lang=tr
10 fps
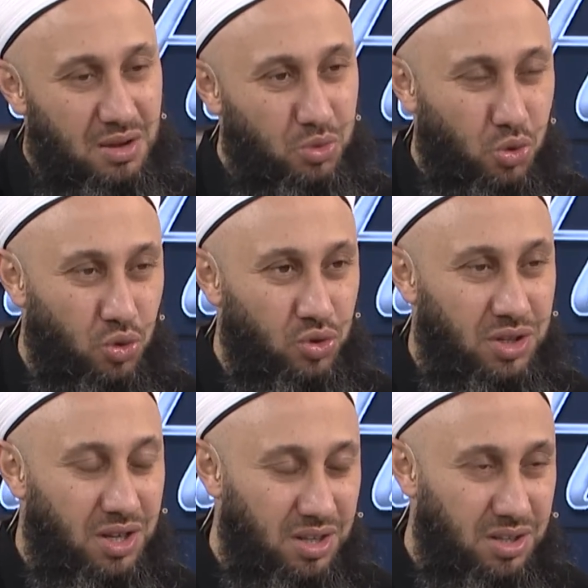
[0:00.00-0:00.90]
Bu
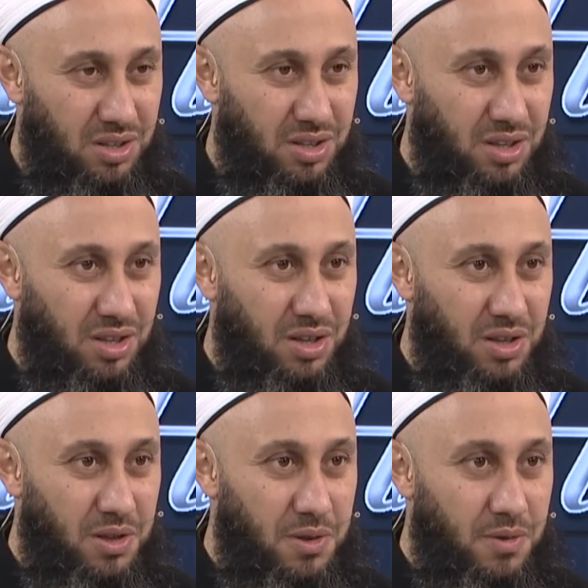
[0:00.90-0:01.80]
Kuruması konuda, yeterli oluyor mu
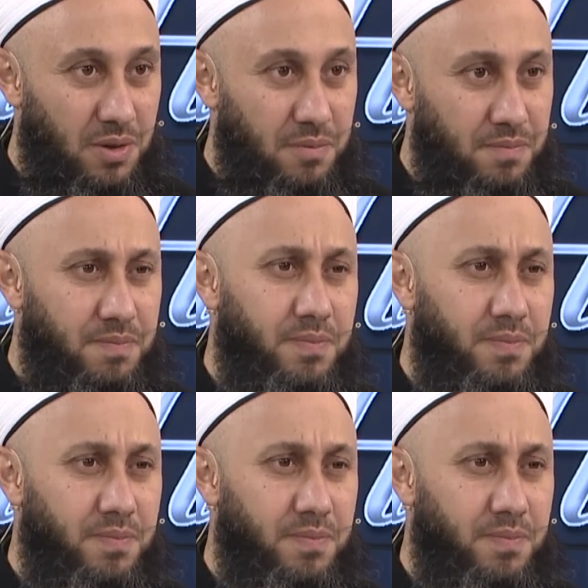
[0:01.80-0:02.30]
hocam mesela?